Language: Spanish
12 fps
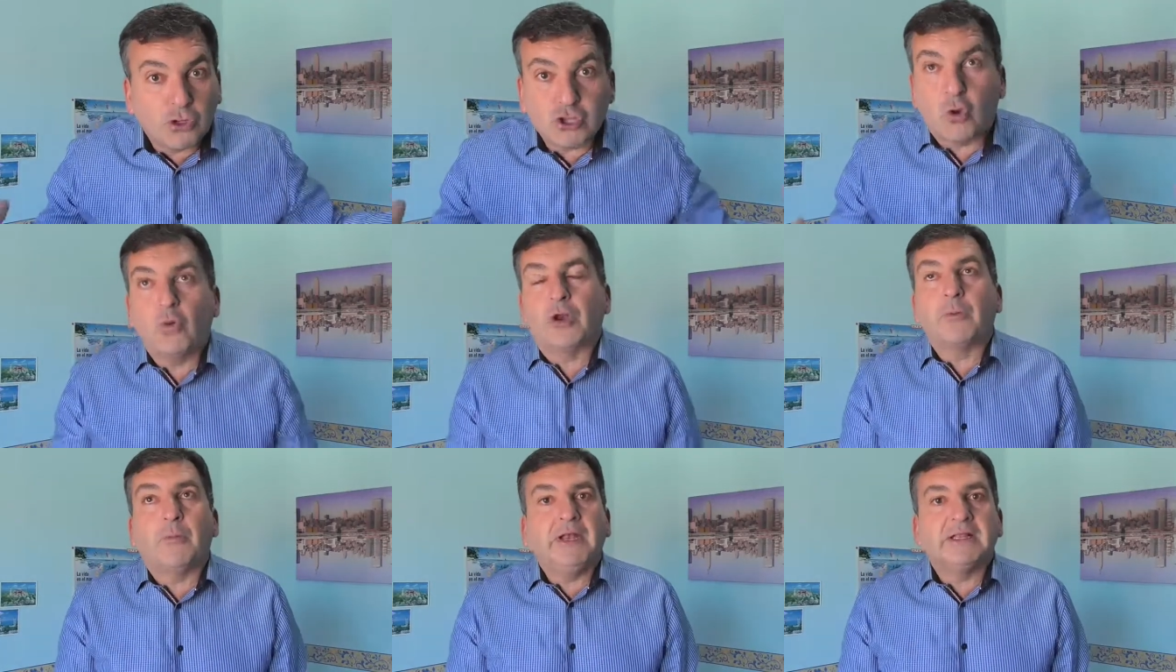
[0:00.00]
son
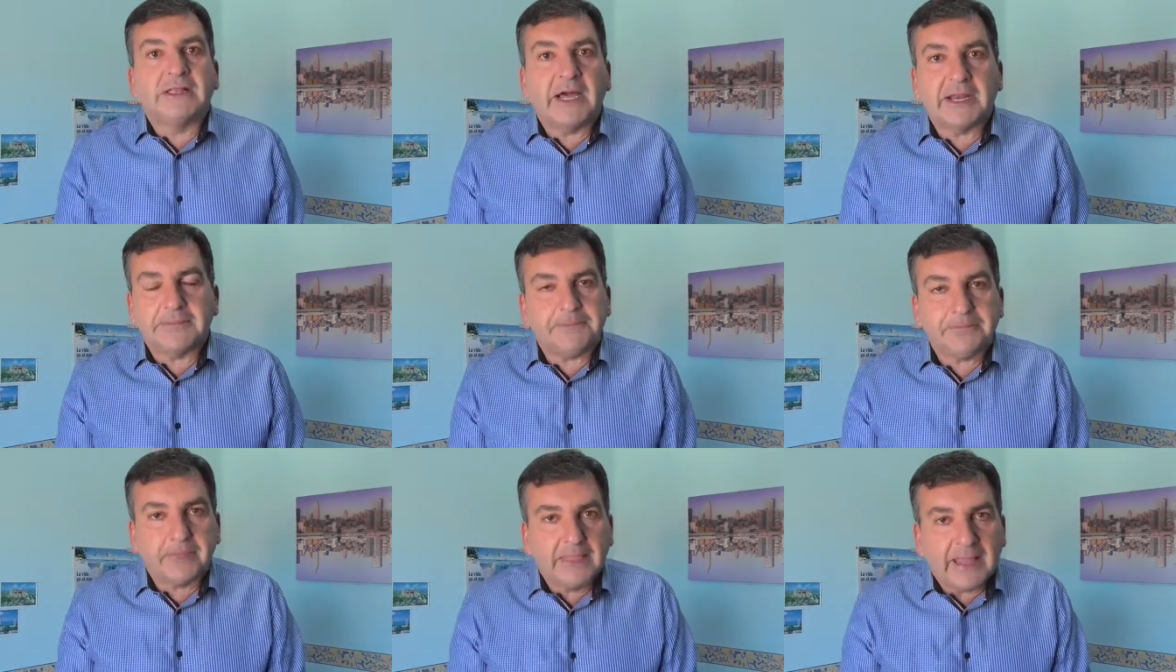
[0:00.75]
cuerpo
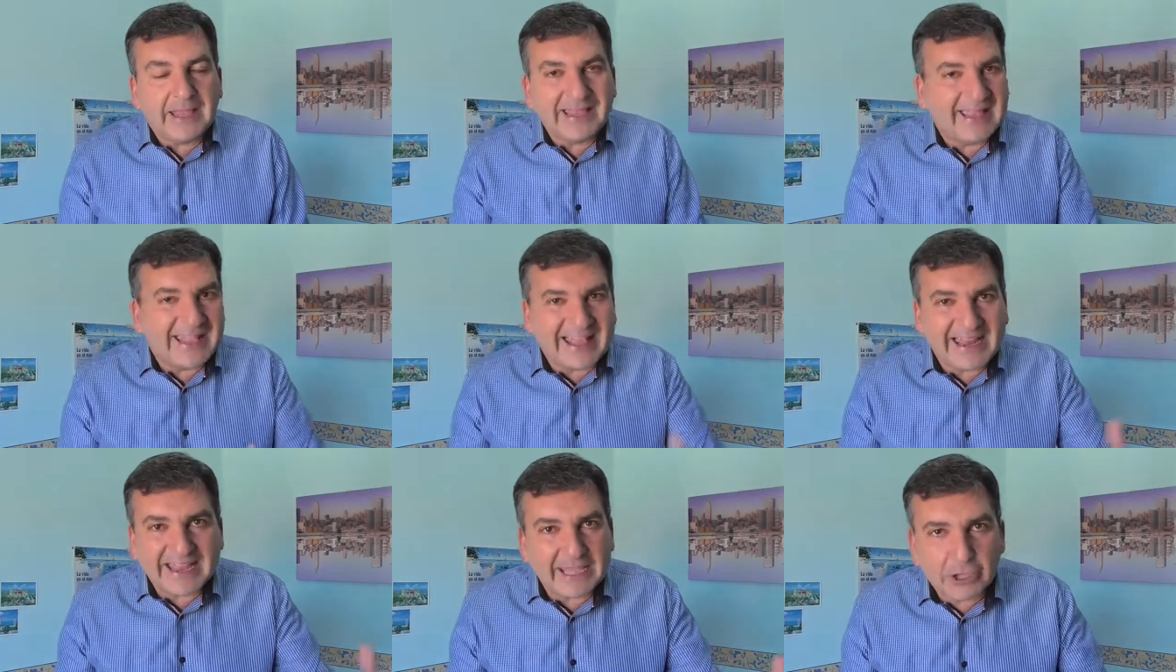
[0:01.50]
militar, y
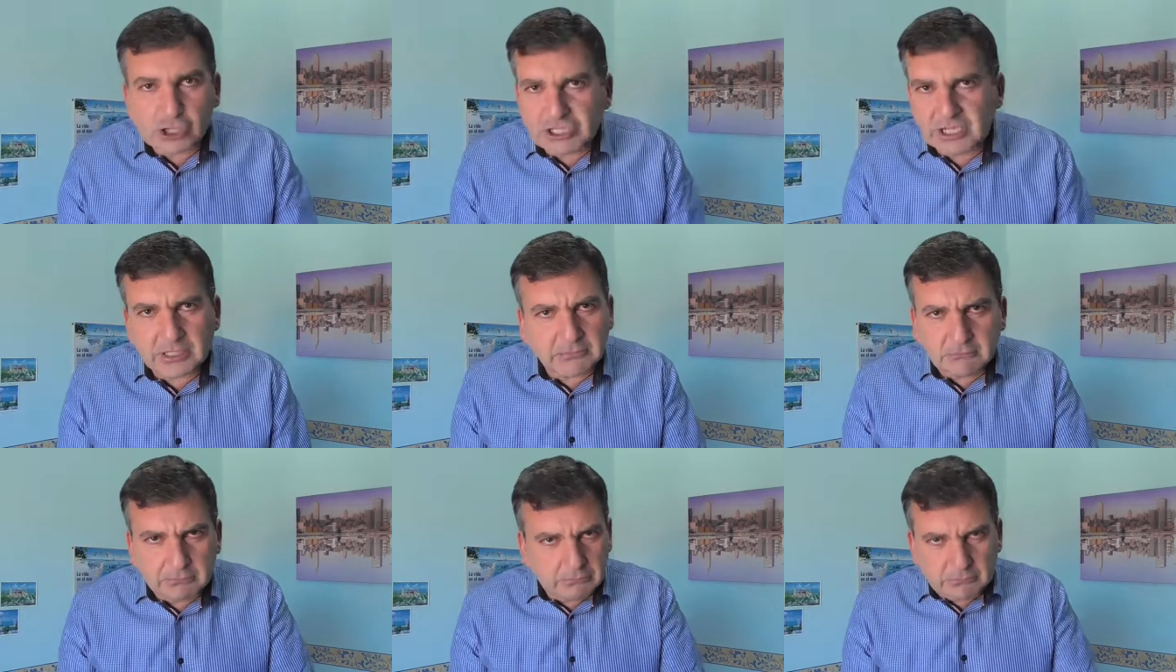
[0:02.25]
creen que ellos
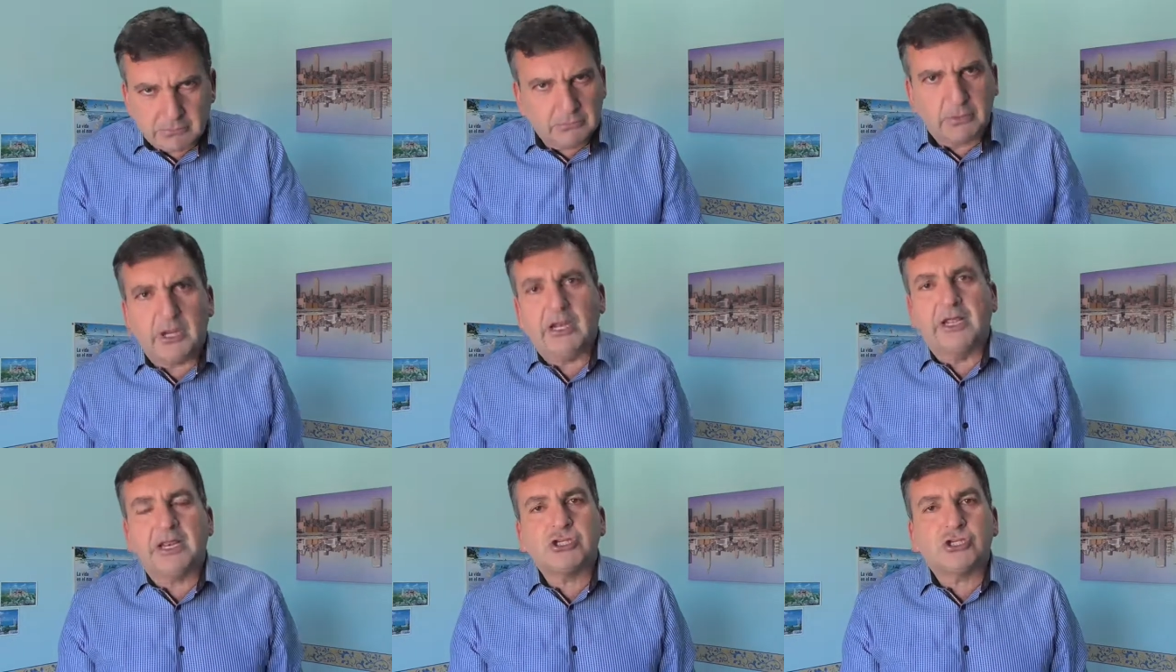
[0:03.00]
tienen el
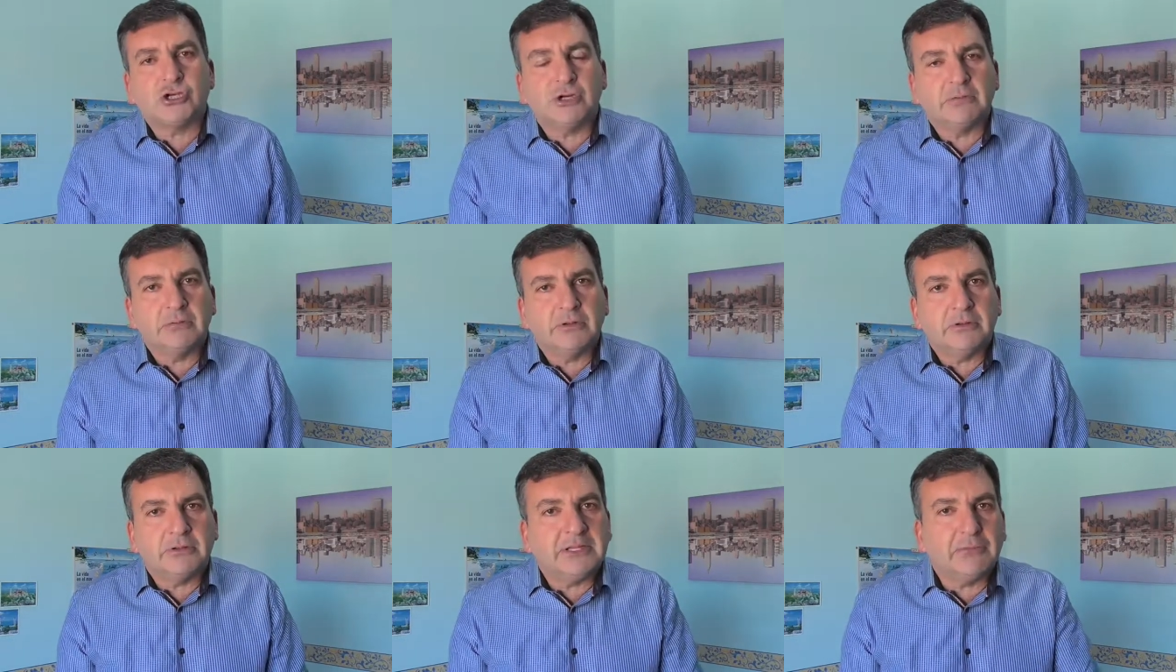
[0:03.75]

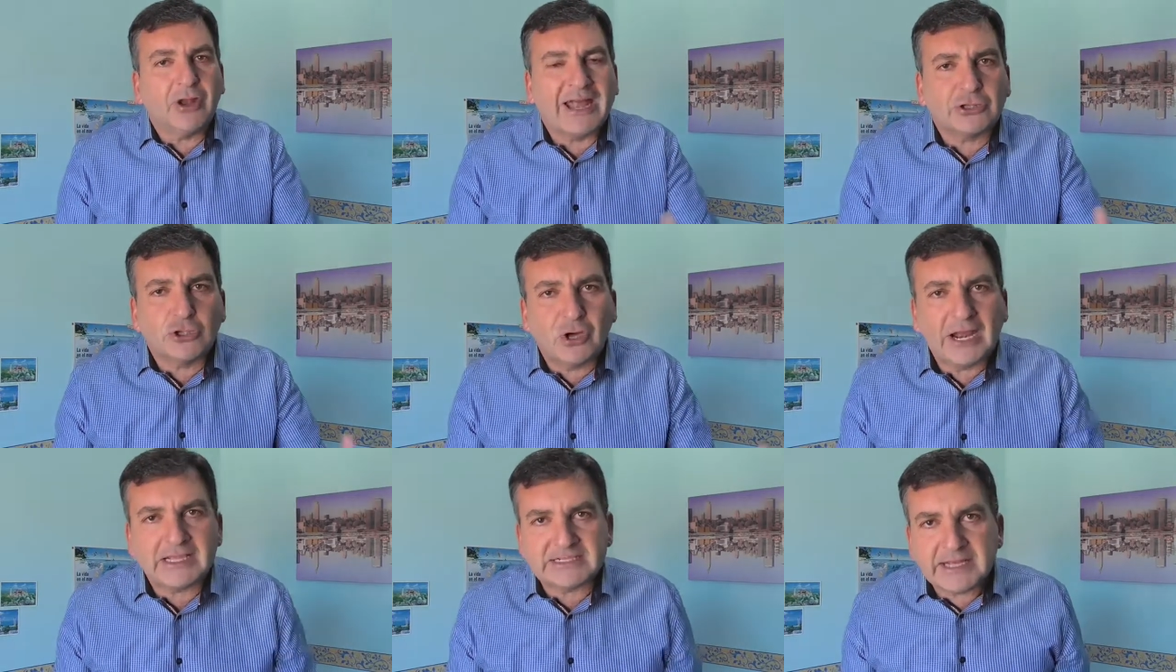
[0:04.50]
derecho de violar
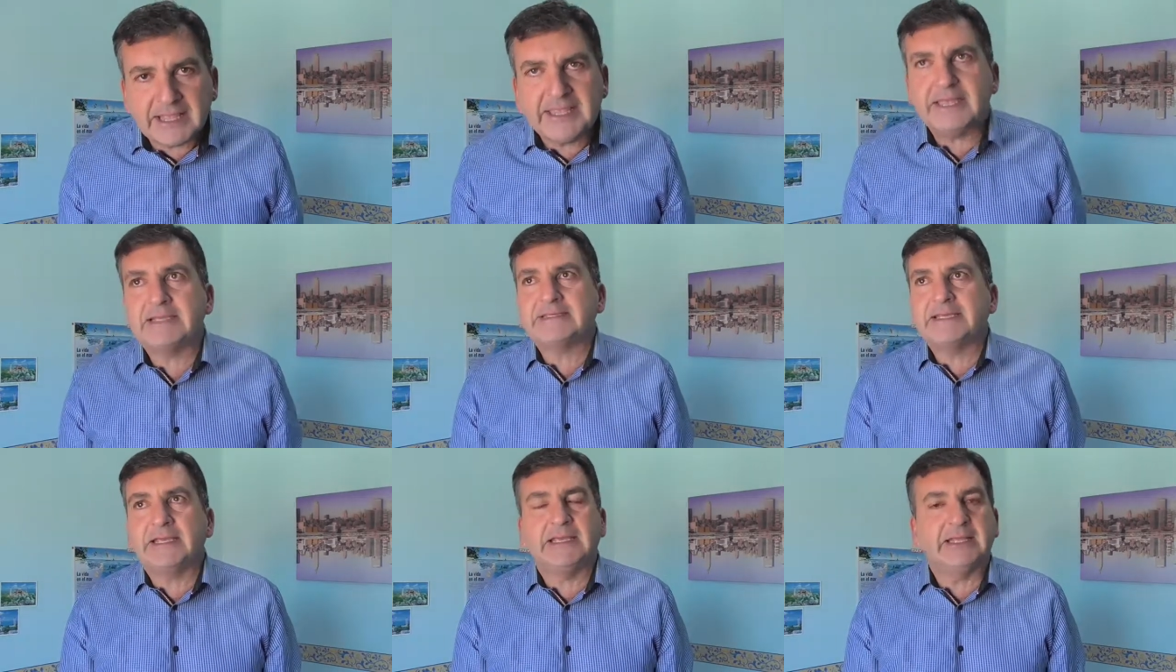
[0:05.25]
todas las
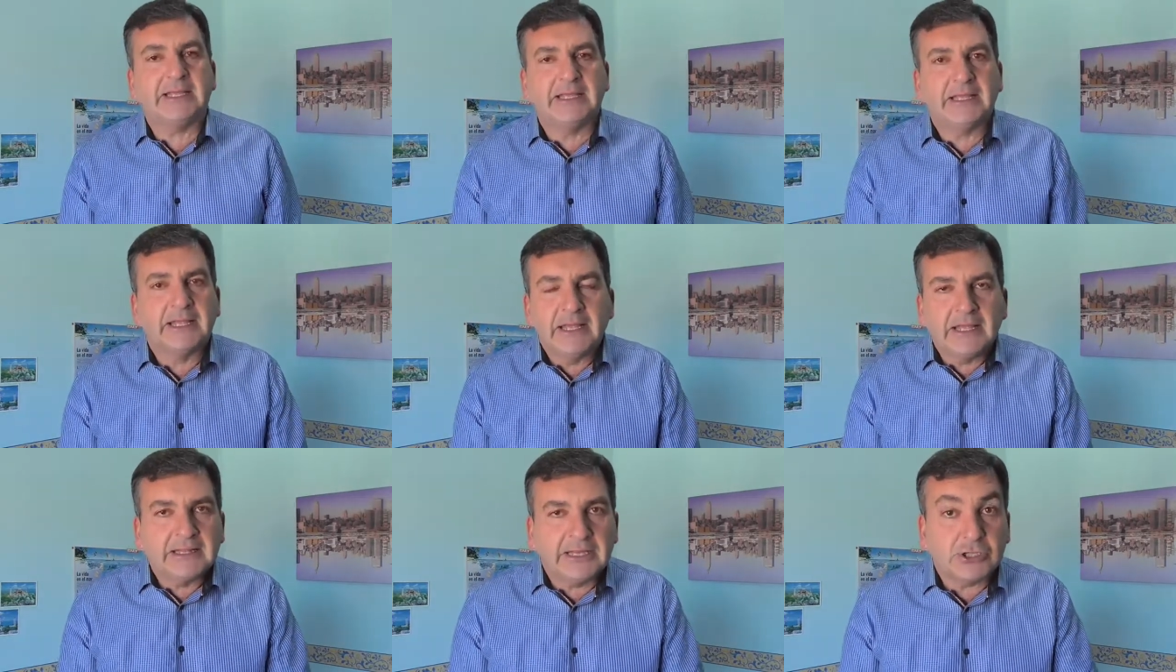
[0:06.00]
leyes y
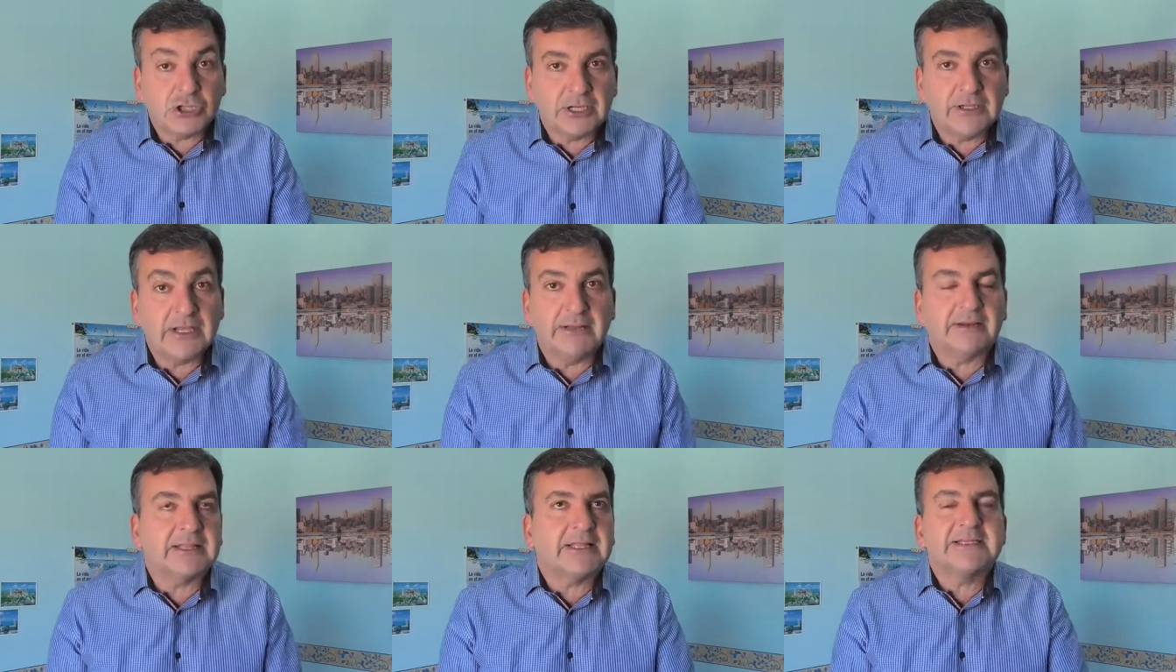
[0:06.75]
derechos y
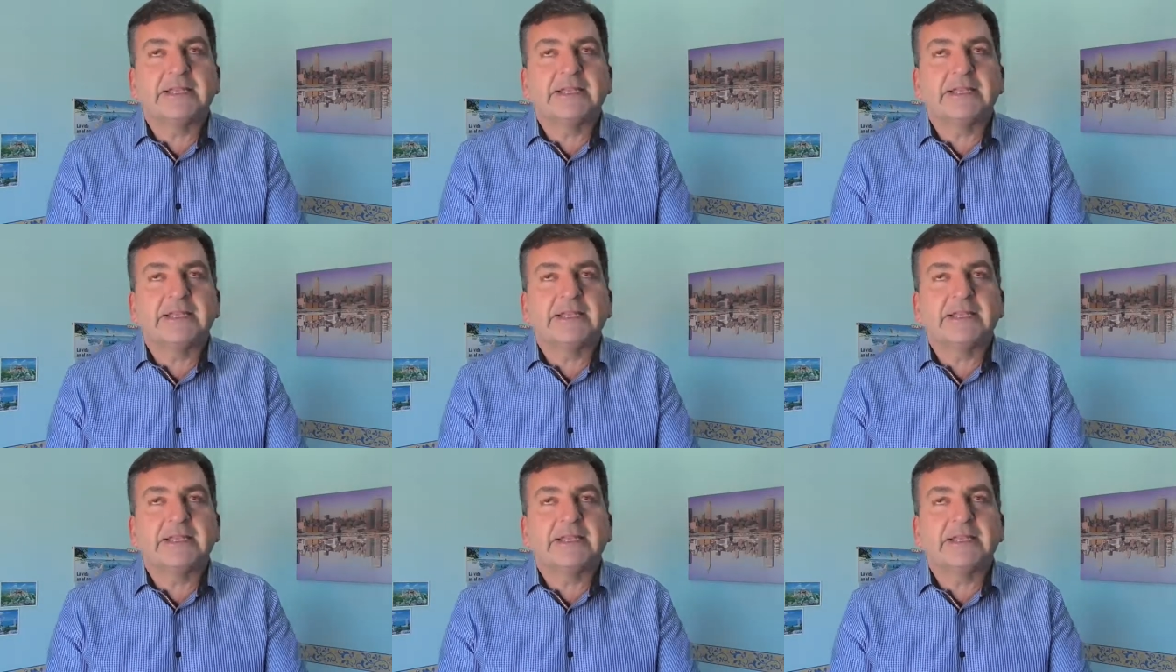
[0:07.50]
libertades.